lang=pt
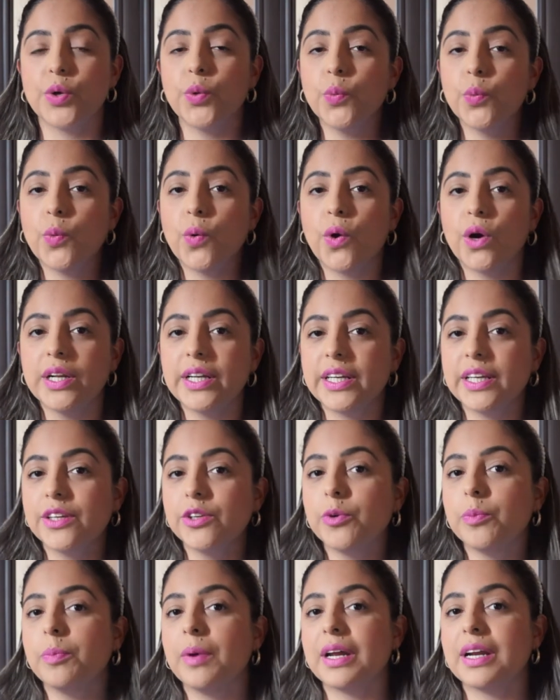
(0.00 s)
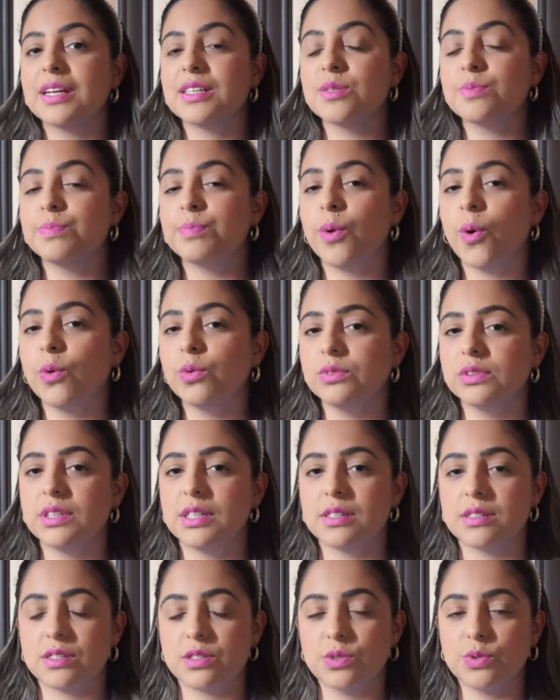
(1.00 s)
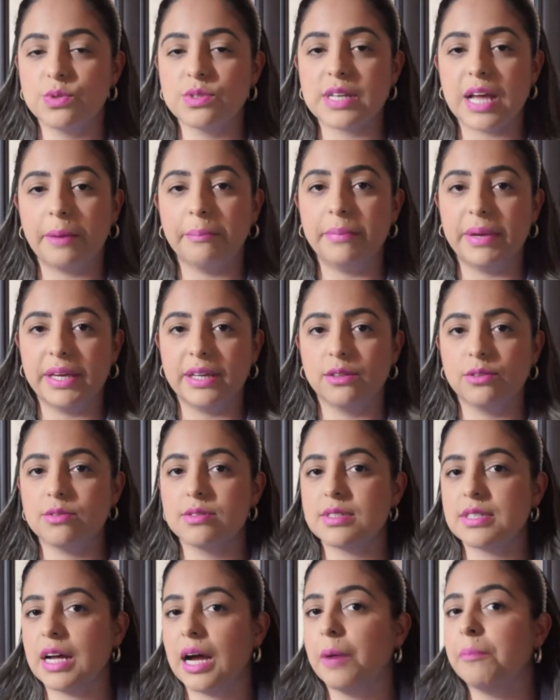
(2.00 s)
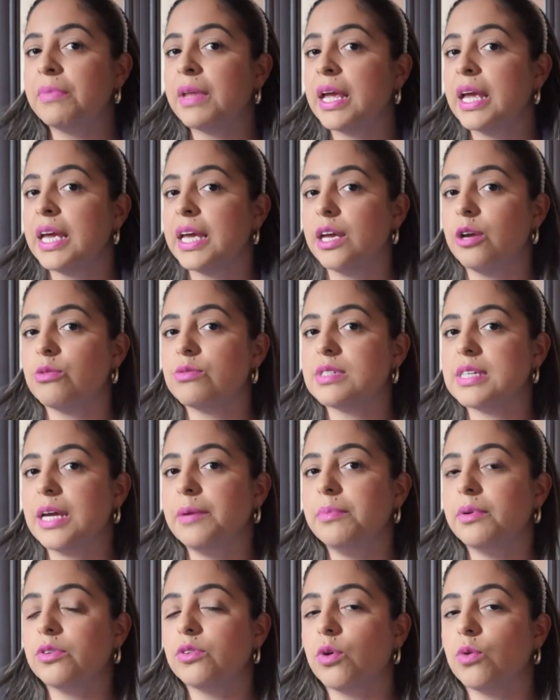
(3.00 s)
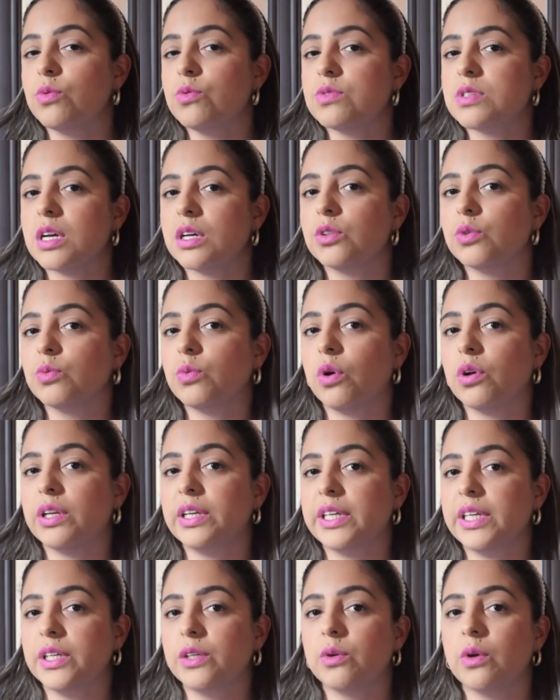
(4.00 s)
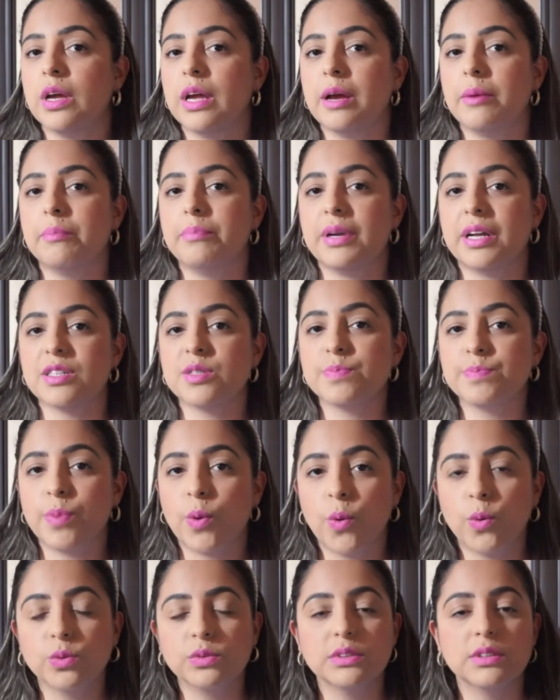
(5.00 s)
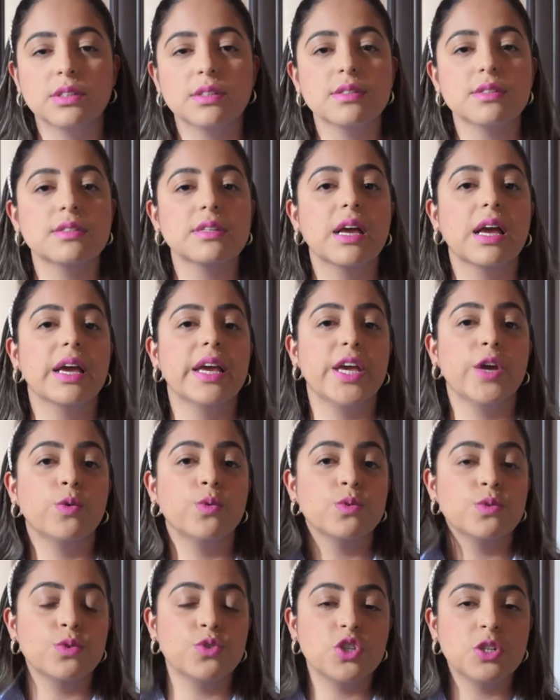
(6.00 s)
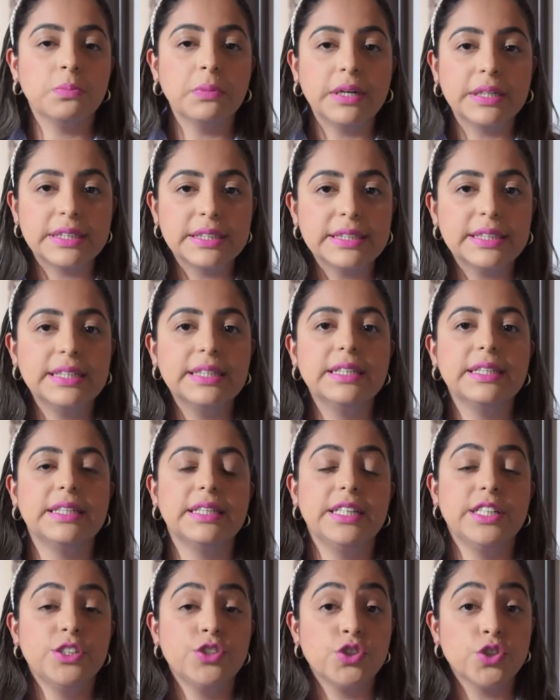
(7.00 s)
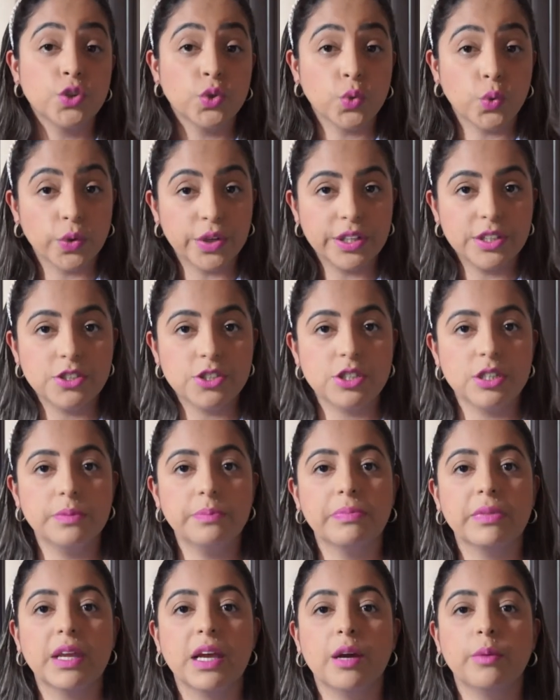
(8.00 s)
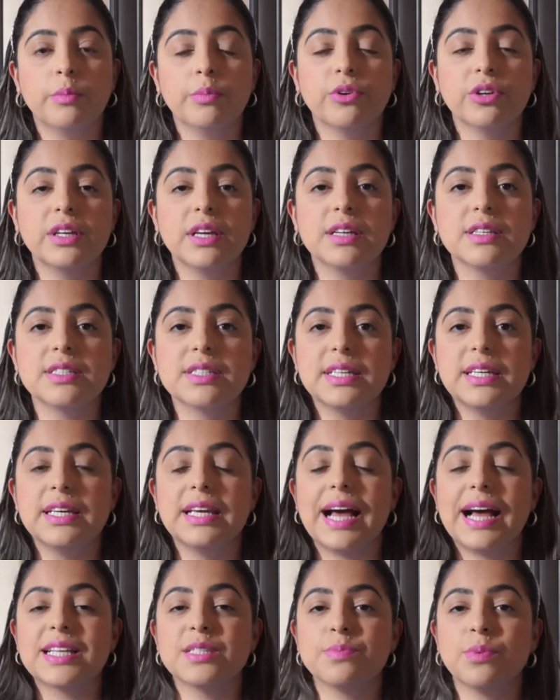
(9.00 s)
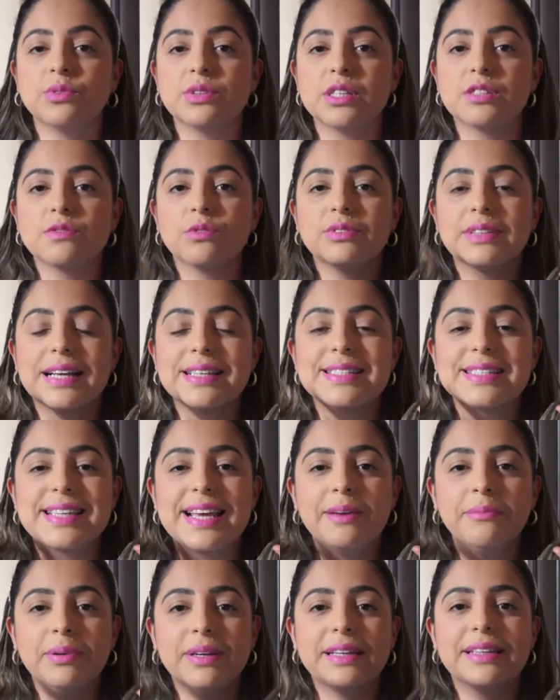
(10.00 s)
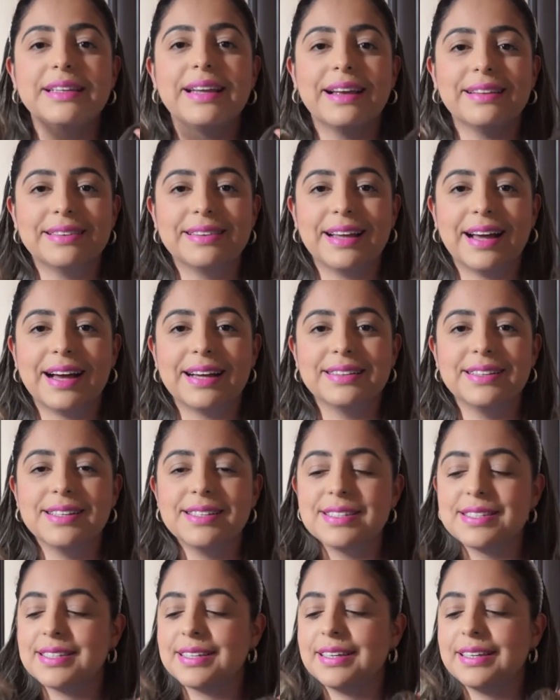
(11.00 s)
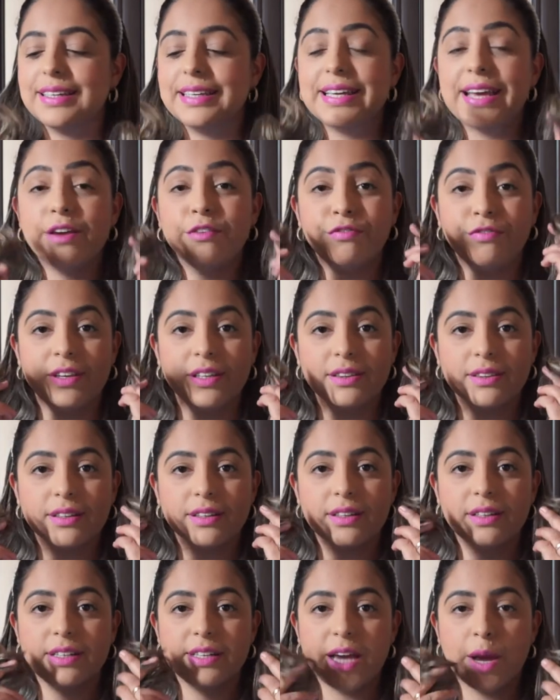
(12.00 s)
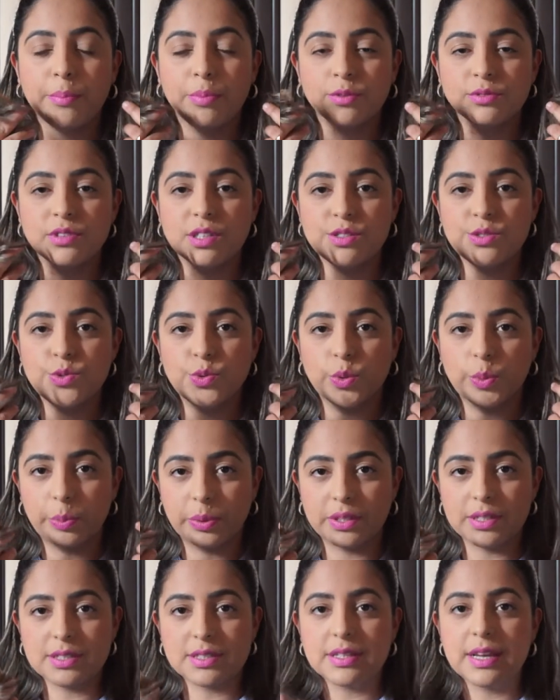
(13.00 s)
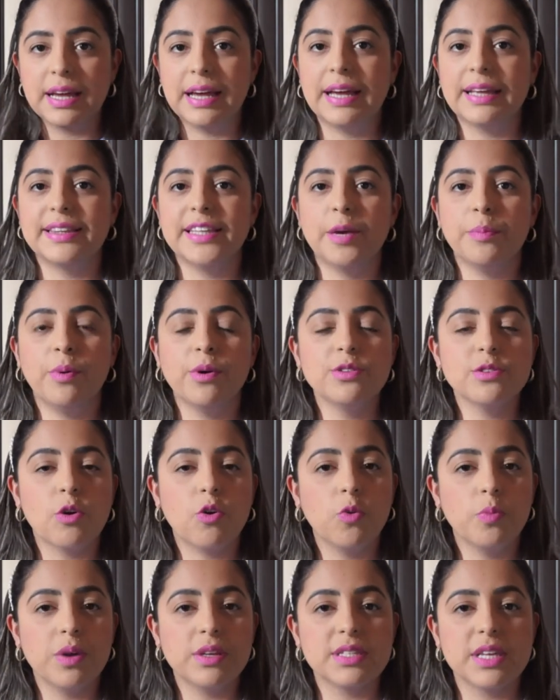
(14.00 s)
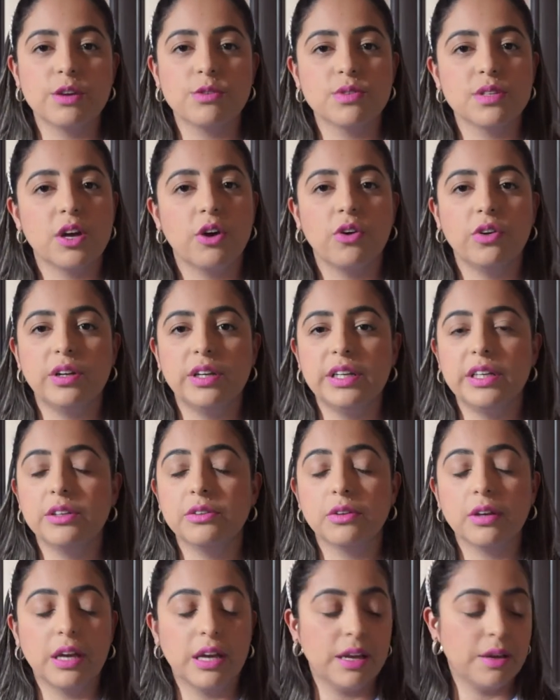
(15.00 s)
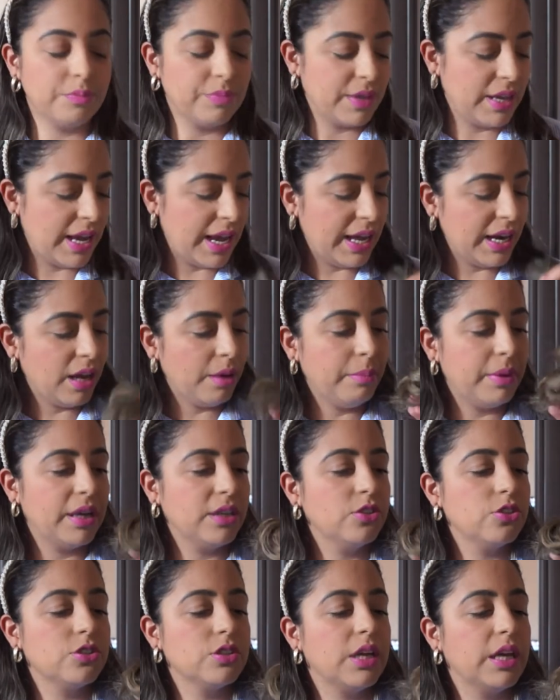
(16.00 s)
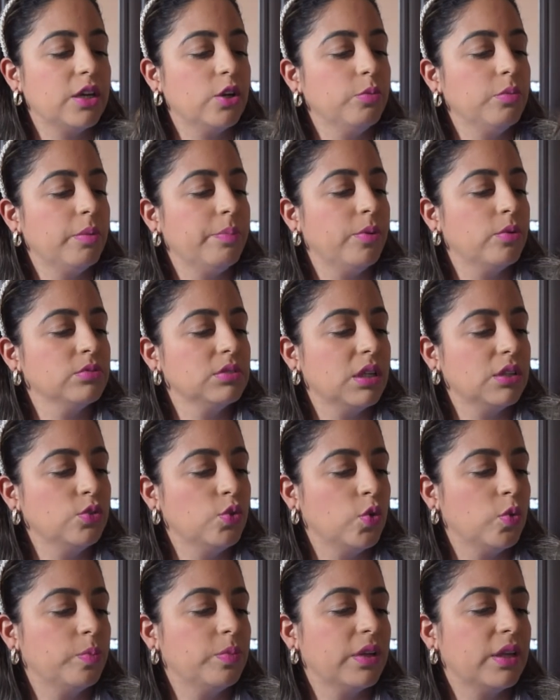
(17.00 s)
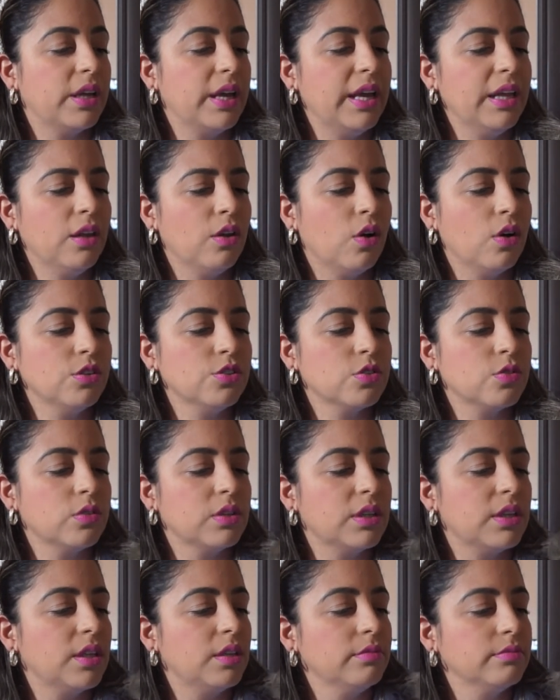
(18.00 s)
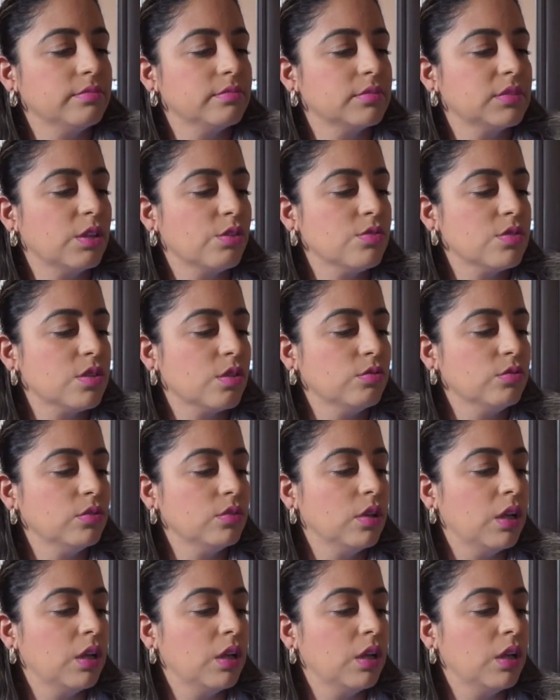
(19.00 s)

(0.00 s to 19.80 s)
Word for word: um olhinho para as pontas dos cabelos, tá? Eu sempre estou usando um olhinho para as pontas, eu uso de manhã e de noite porque assim as pontas vão estar sempre hidratadas e evita criar pontas duplas. Depois que eu comecei a usar o olhinho, raramente tem uma ponta dupla. É lógico que não são